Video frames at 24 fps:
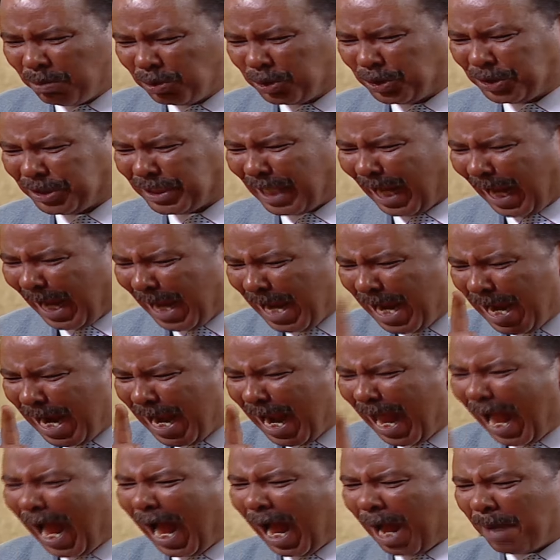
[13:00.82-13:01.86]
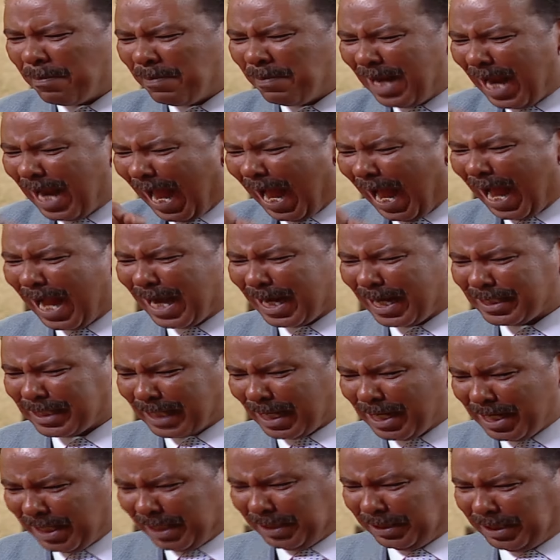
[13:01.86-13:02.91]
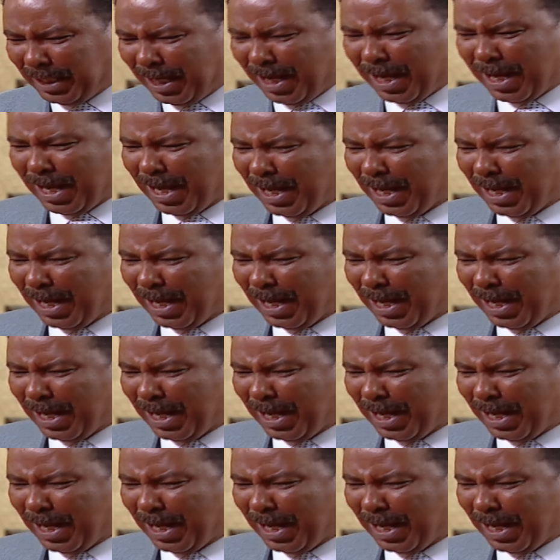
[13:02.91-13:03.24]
مستحيل اعمل حاجه زي كده